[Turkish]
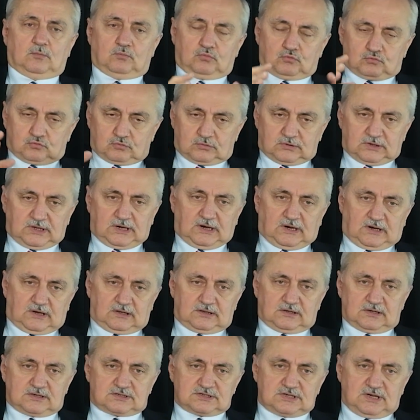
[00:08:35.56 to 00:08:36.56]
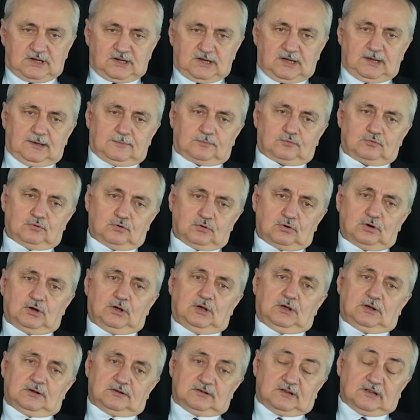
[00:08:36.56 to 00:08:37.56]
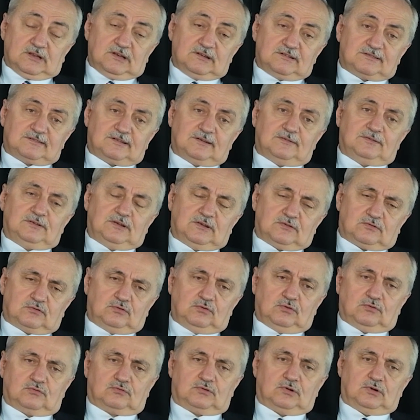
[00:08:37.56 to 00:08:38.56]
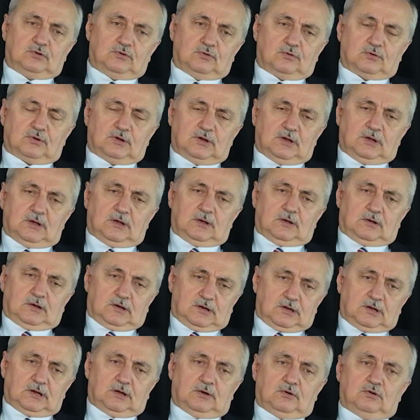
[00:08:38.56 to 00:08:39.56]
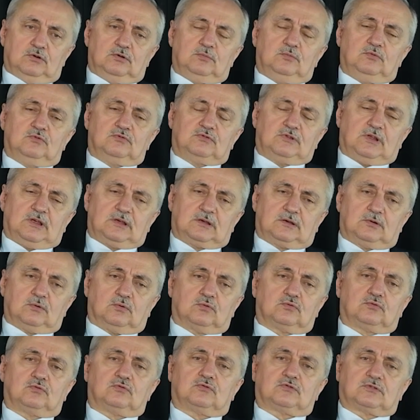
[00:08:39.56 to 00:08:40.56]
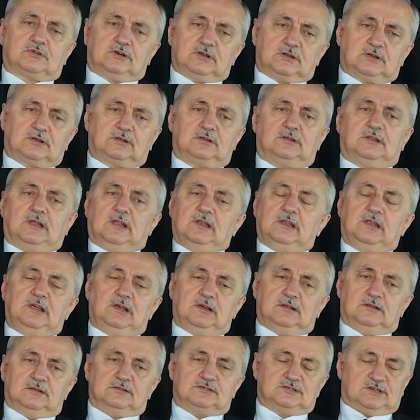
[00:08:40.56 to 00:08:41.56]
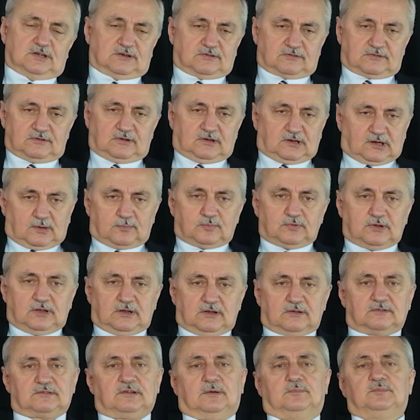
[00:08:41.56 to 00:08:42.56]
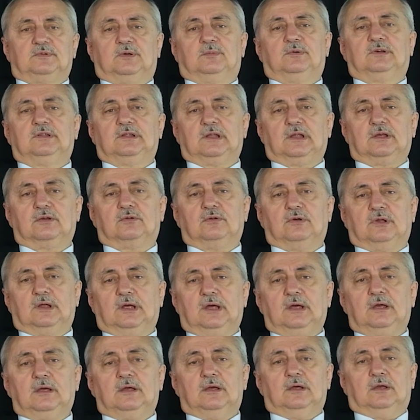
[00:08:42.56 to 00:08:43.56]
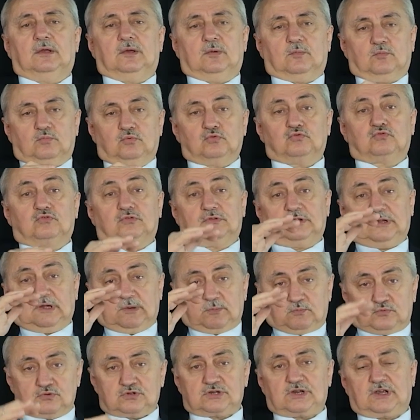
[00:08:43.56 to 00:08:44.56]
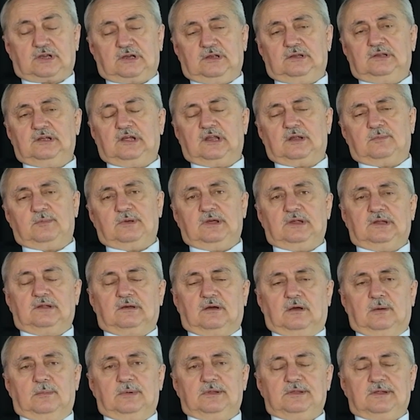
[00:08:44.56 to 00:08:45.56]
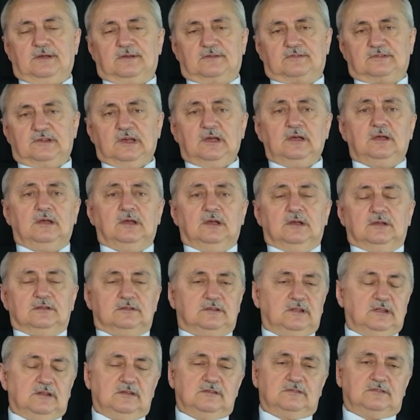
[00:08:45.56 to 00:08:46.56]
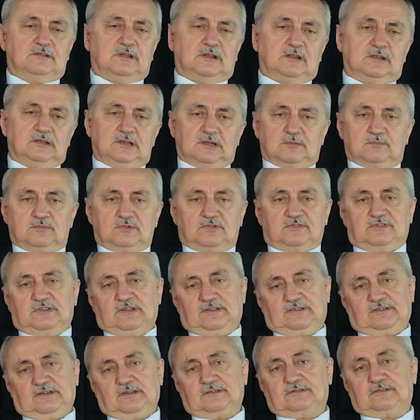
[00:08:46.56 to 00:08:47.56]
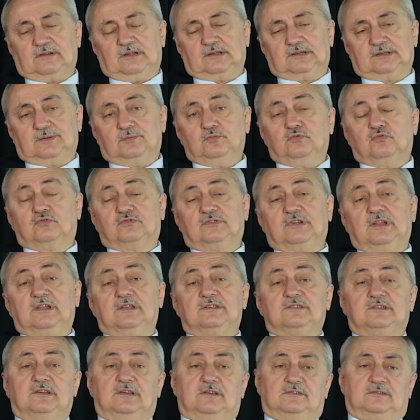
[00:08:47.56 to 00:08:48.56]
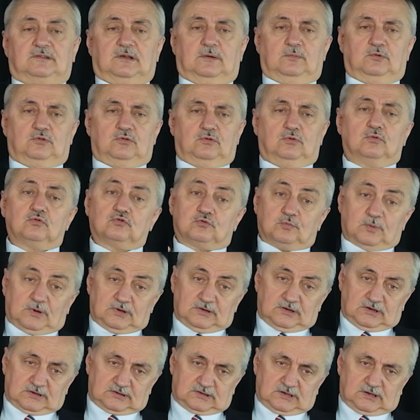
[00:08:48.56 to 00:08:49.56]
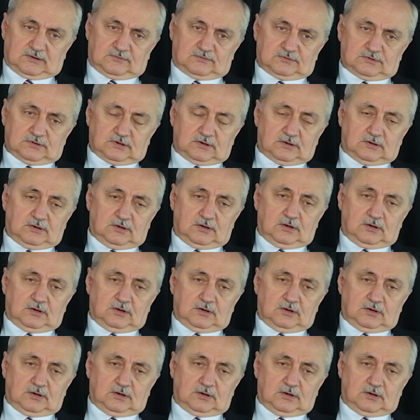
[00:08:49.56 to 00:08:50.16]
Buzullar eridikçe ne yapıyor? Deniz seviyesi yükseliyor. Yine önümüzdeki 30-40 yıl, 50 yıl içerisinde yapılan hesaplamalara göre buzullar bu şekilde erimeye devam ederse denizlerin 70-80 santim yükseleceği hesap ediliyor uzmanlar tarafından.